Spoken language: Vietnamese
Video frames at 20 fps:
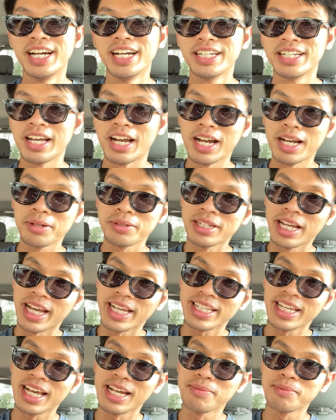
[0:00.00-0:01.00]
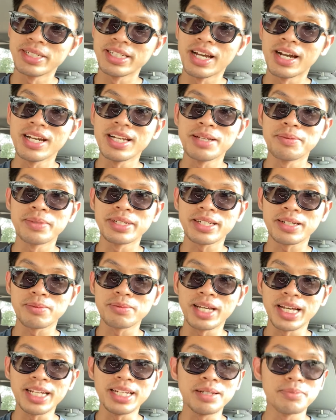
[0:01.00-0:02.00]
Đó, nãy giờ mình nói là mình cũng
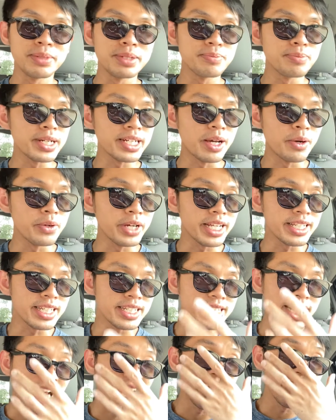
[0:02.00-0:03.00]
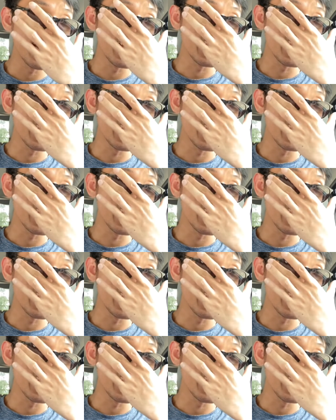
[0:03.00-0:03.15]
thấy là mình bắt đầu gây tranh cãi hay